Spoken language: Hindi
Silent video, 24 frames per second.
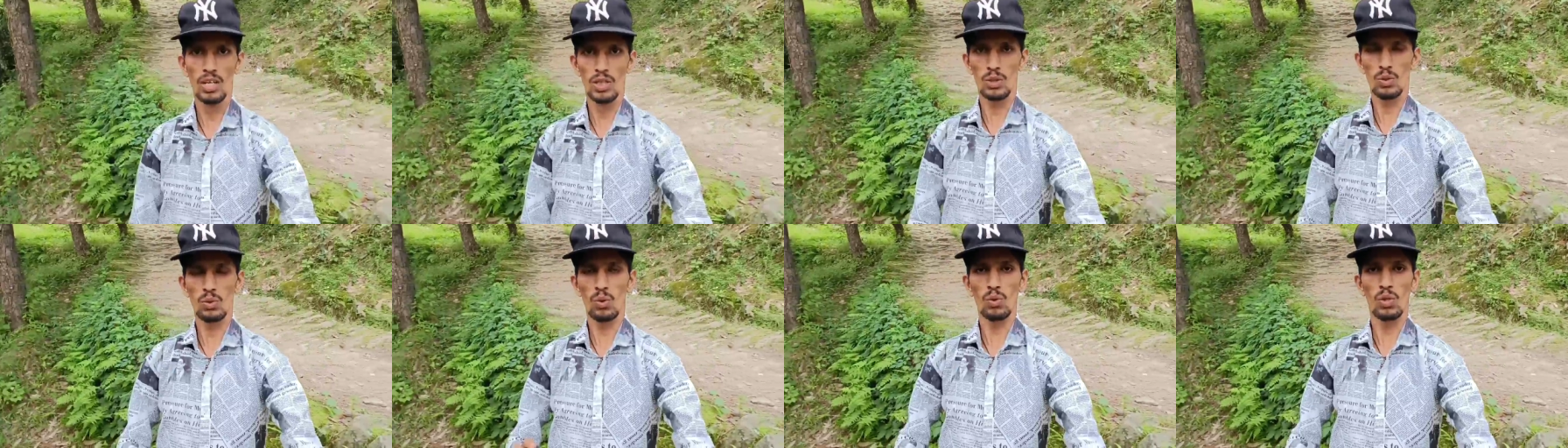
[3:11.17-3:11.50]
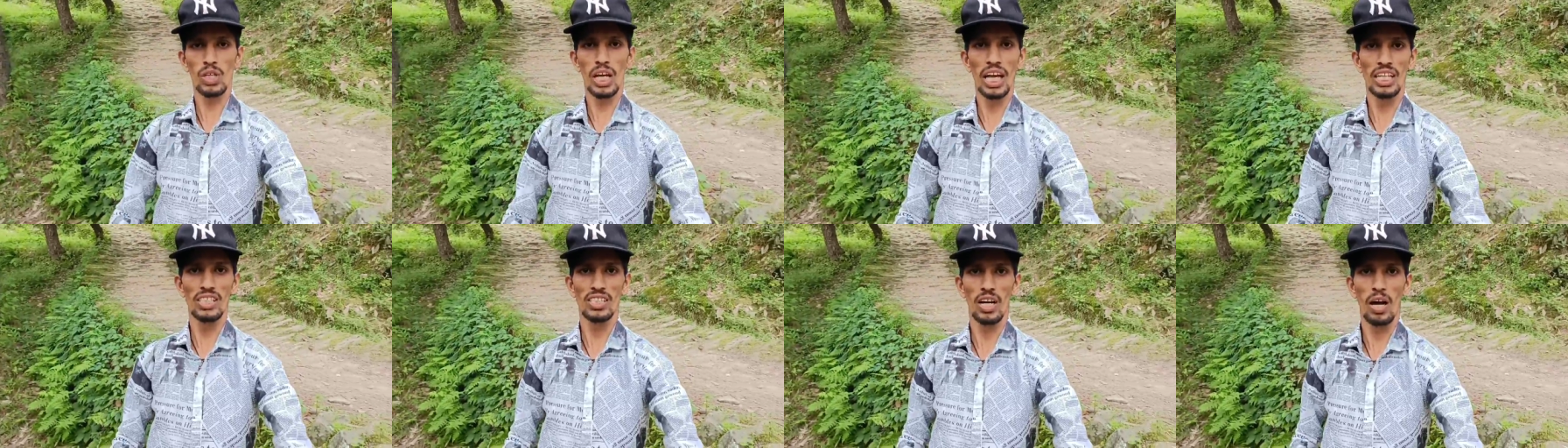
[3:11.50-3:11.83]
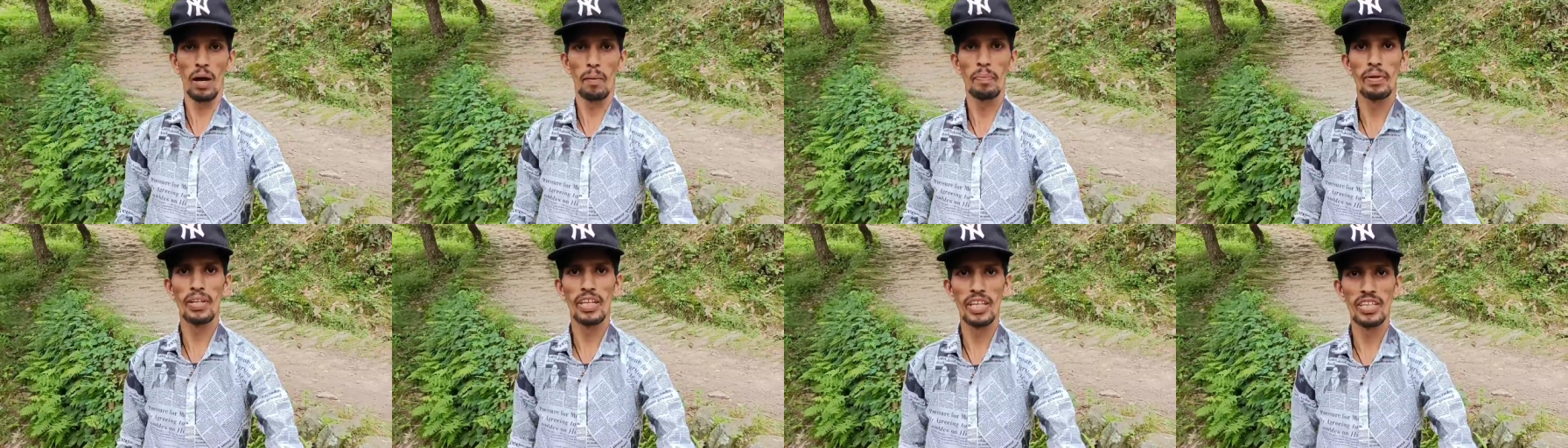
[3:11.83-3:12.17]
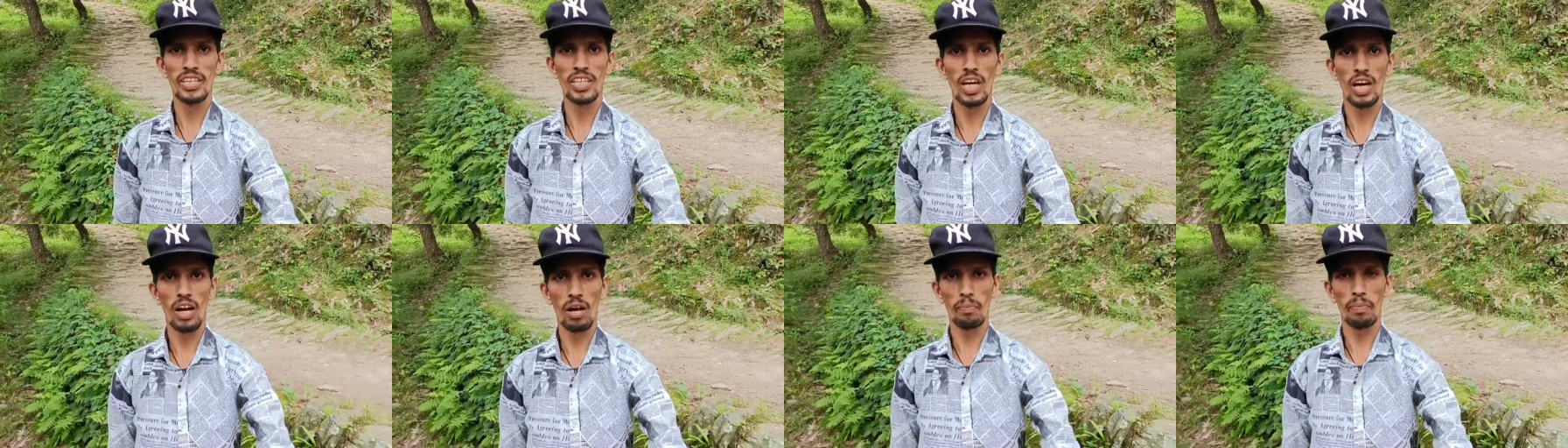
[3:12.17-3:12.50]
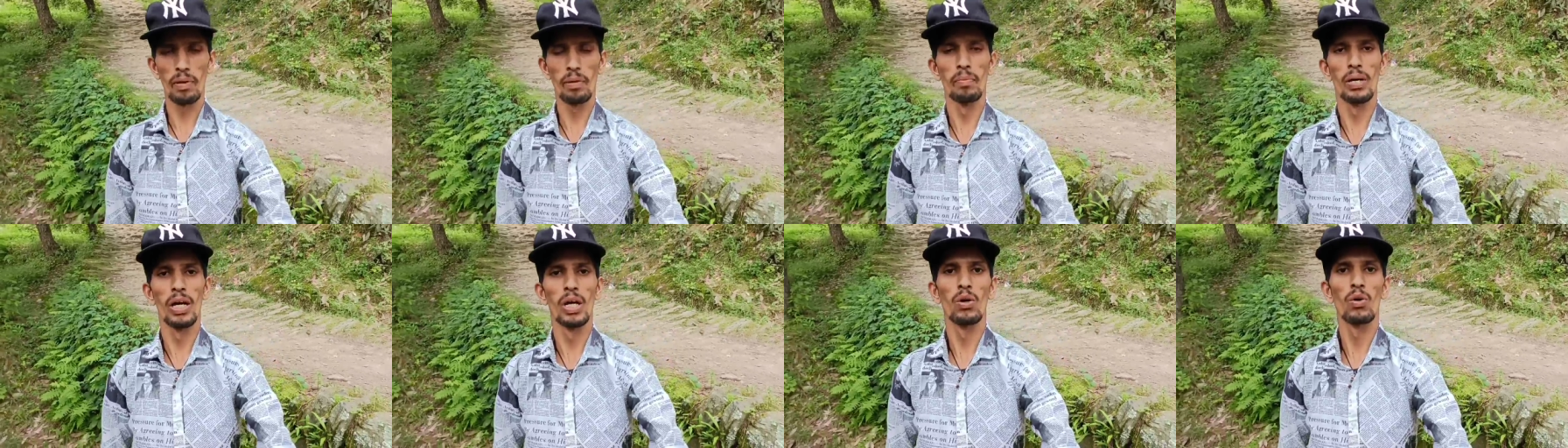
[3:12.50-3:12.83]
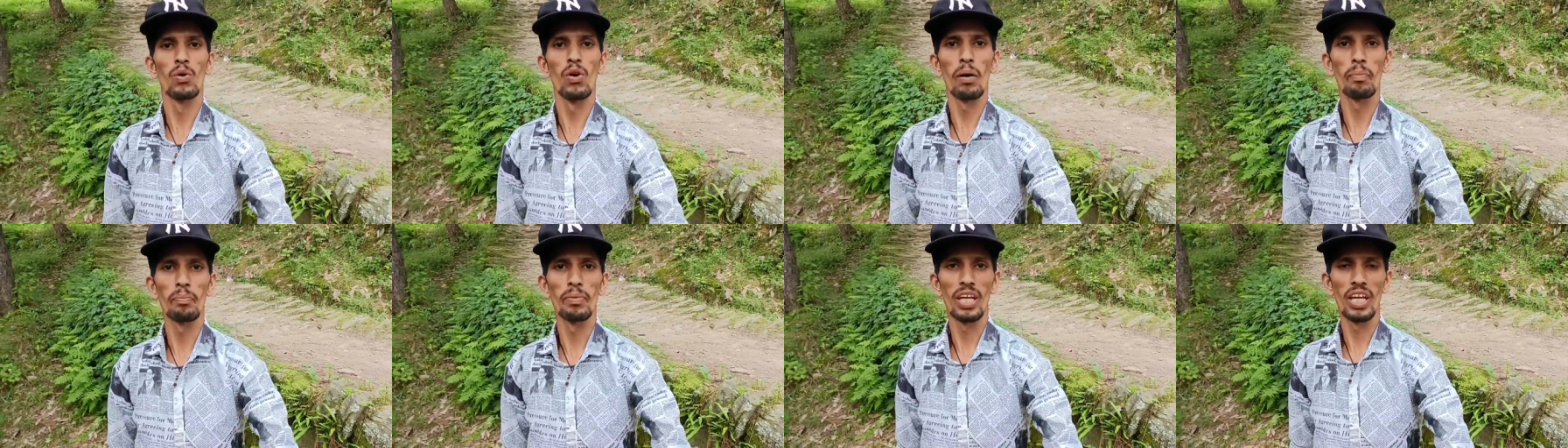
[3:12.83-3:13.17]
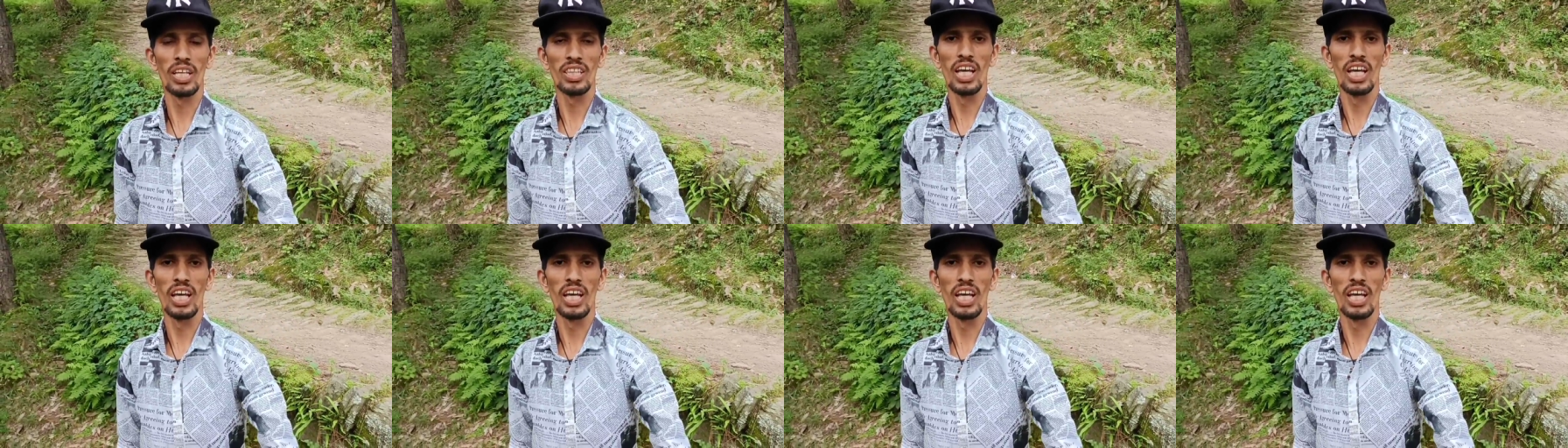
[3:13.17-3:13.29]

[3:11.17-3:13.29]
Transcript: तो गैज अभी देखिए अभी मैं हूँ अपने